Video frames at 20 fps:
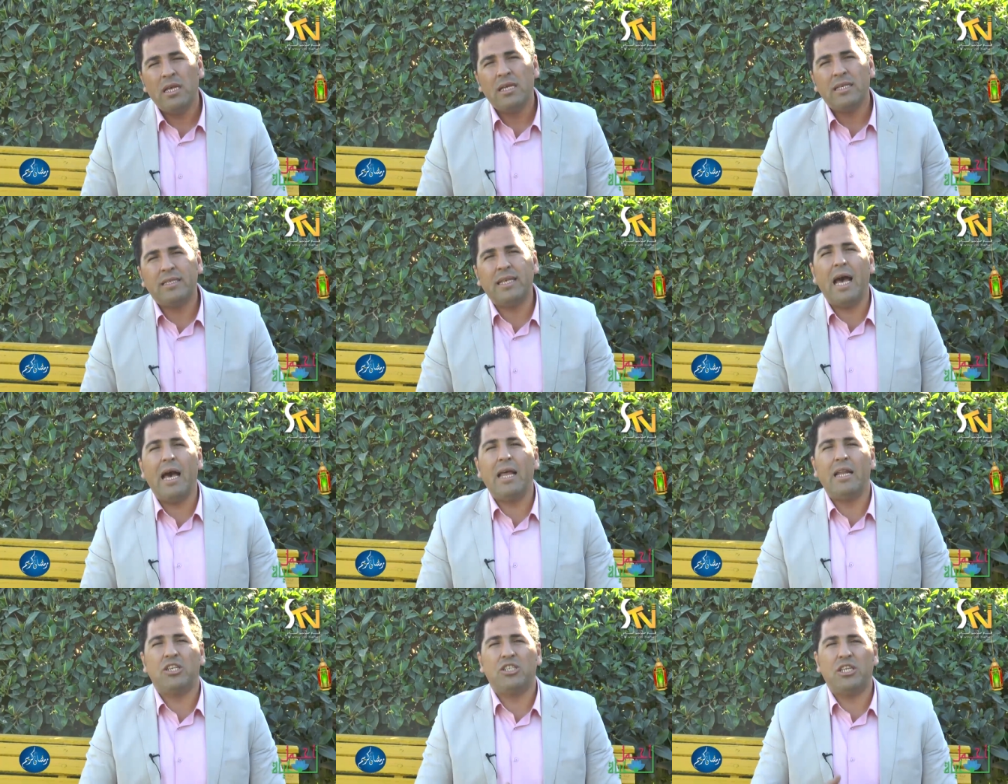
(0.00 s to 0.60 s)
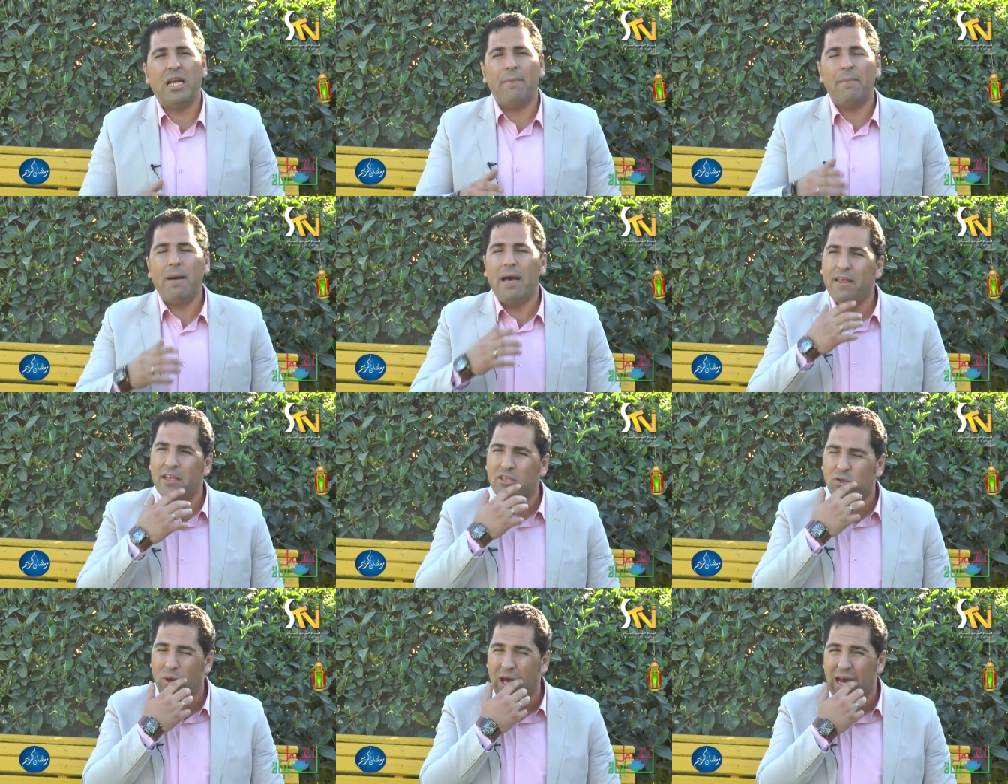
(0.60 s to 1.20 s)
سأل الشاب
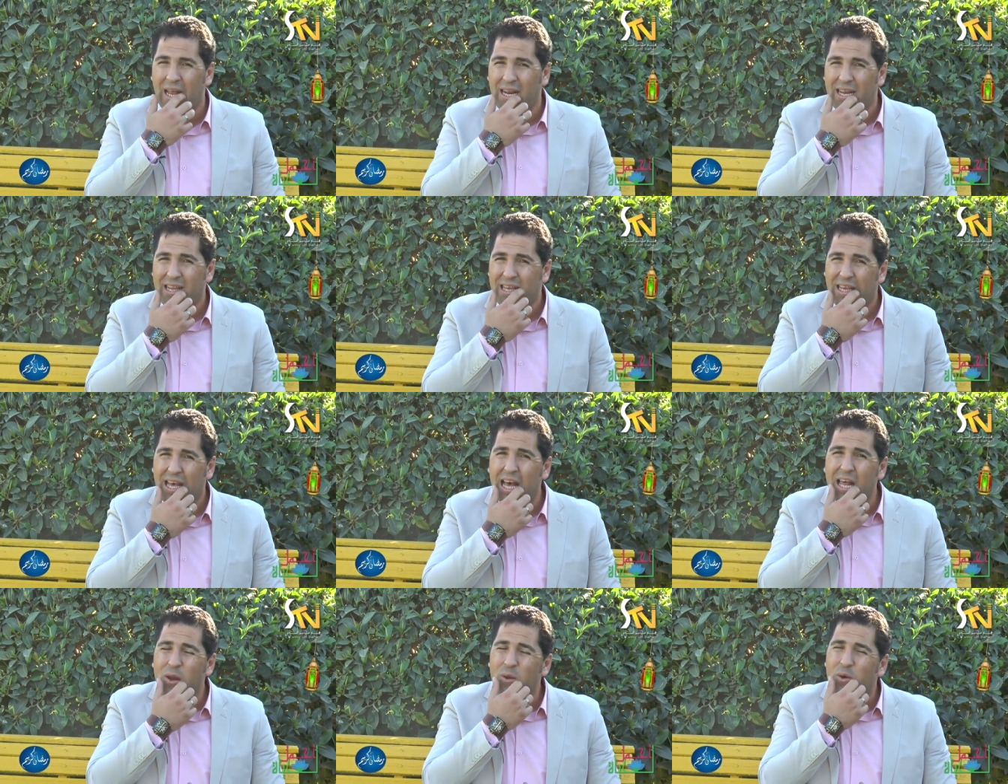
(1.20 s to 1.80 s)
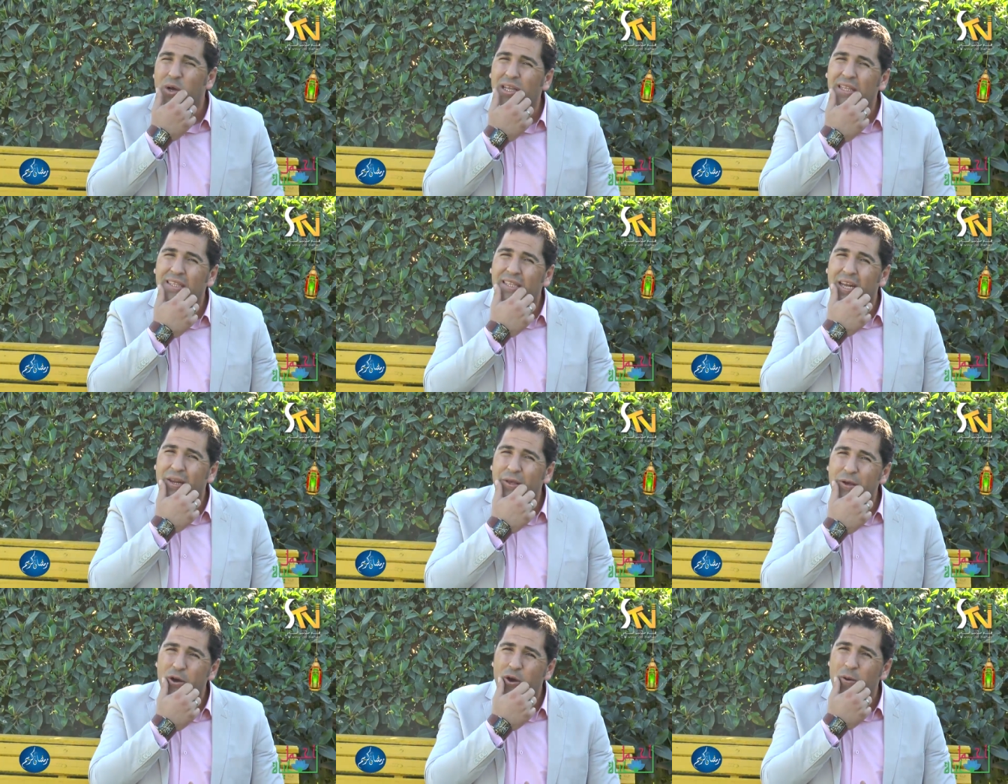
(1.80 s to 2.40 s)
هذا سؤال قال له أنت
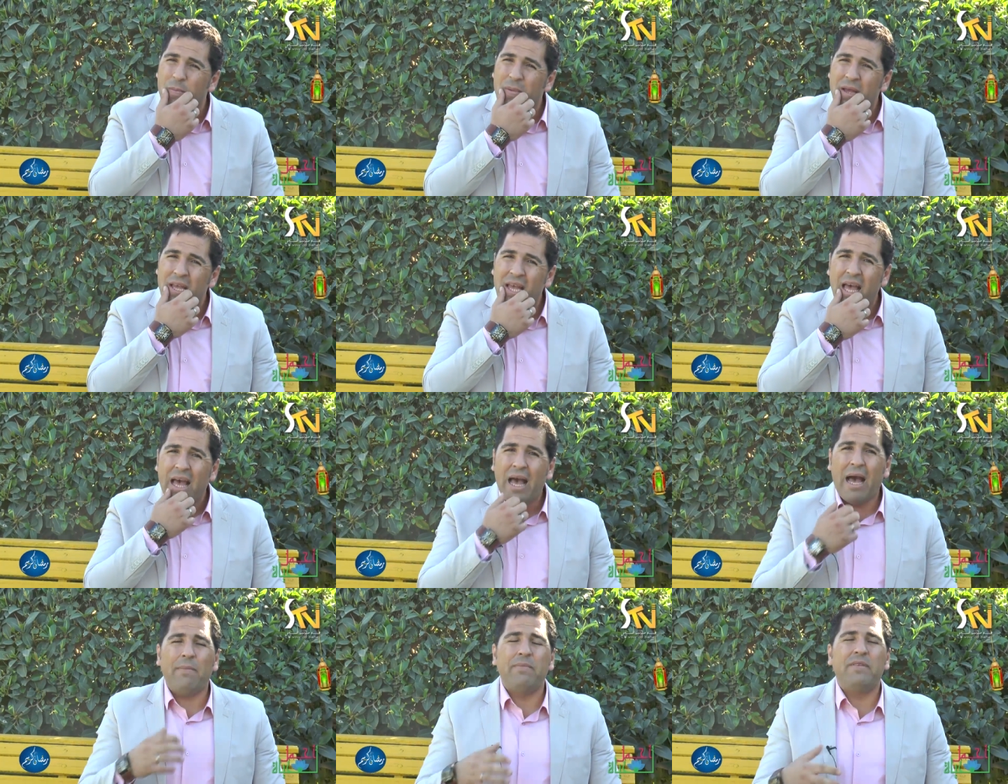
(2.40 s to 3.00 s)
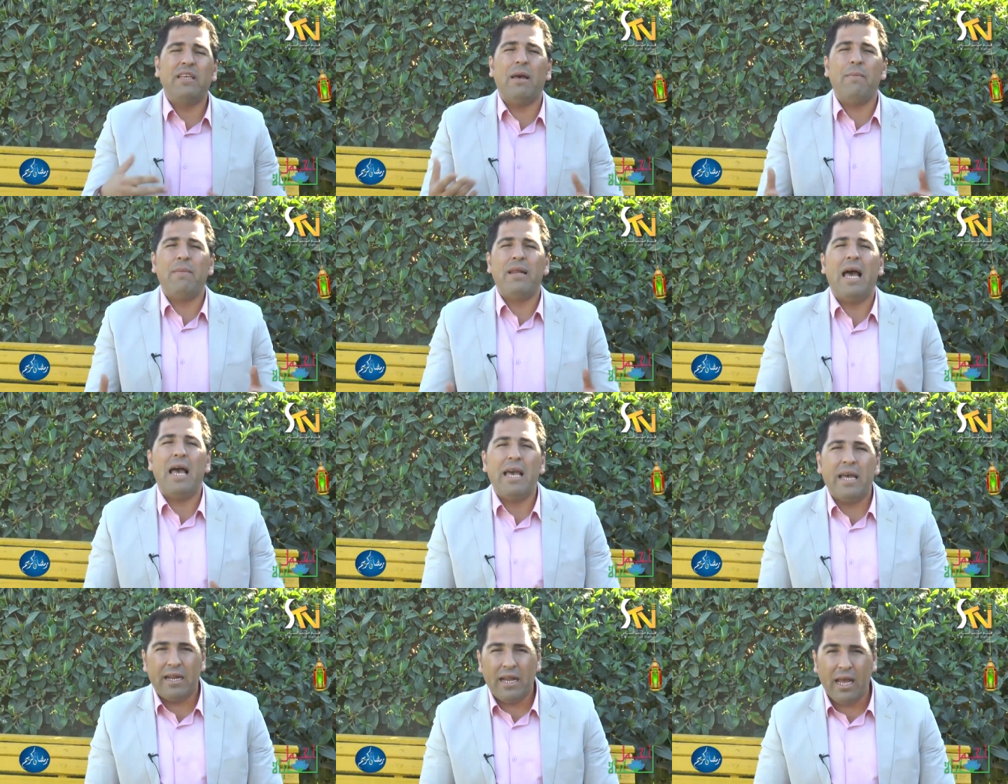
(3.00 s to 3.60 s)
اليوم عم تعمل
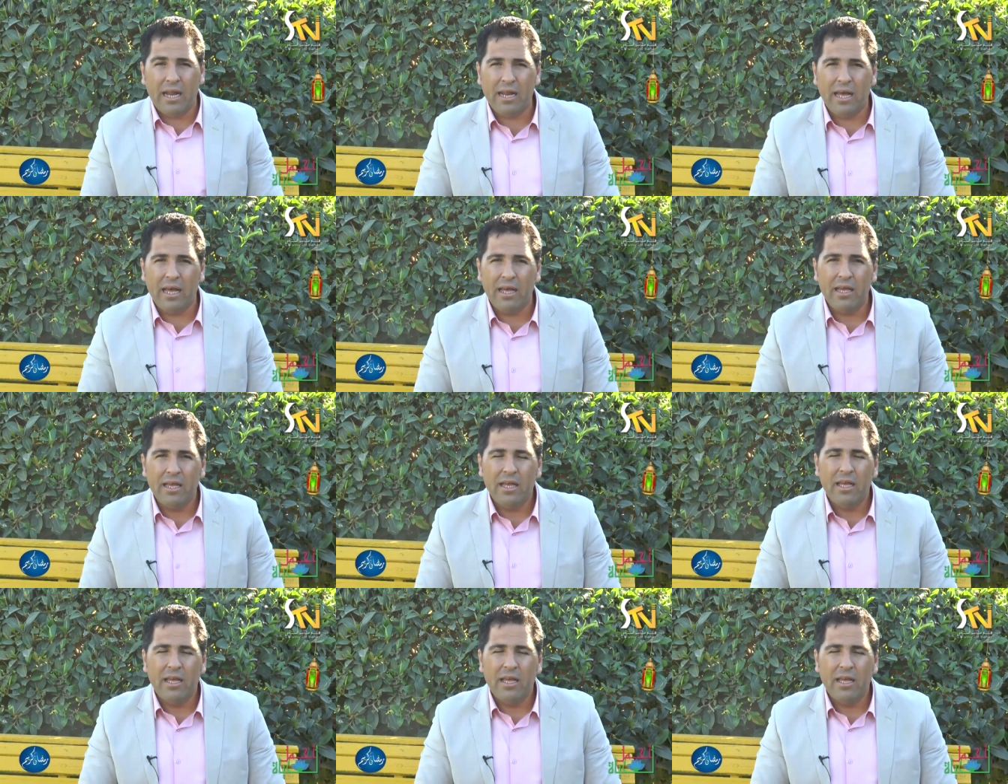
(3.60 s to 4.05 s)
هاي الرحلة